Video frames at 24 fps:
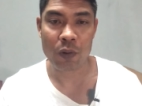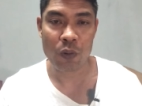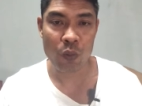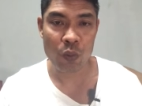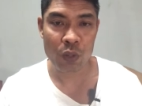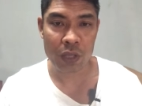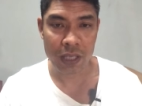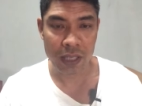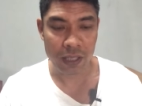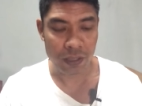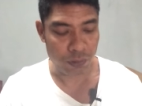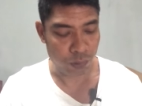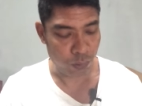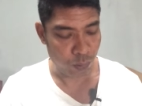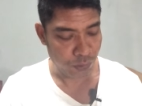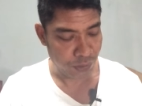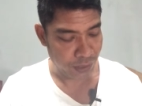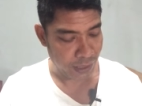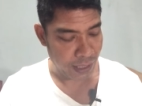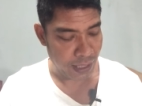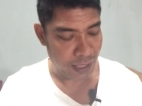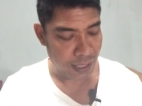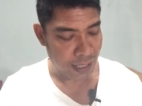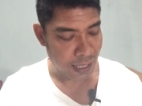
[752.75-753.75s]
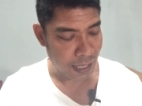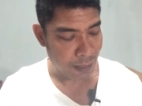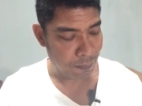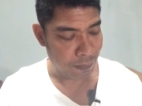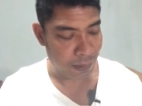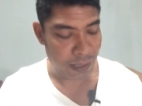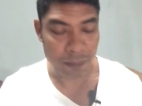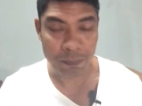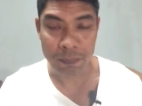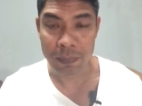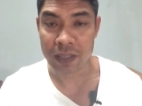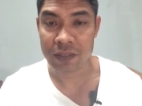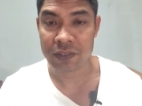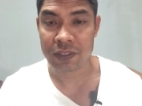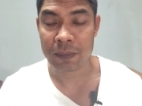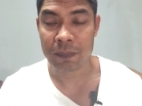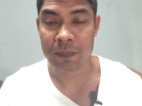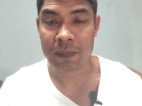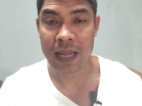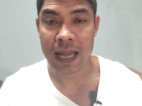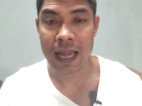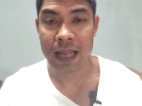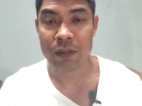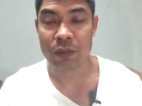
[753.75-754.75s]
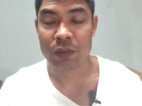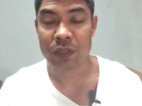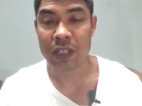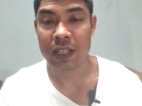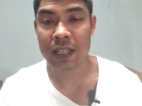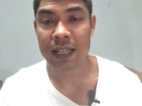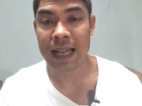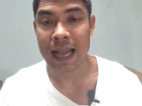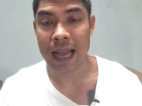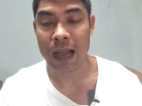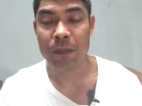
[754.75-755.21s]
คู่ขี้สูสีนะครับเลทเปิด 19 อยู่ที่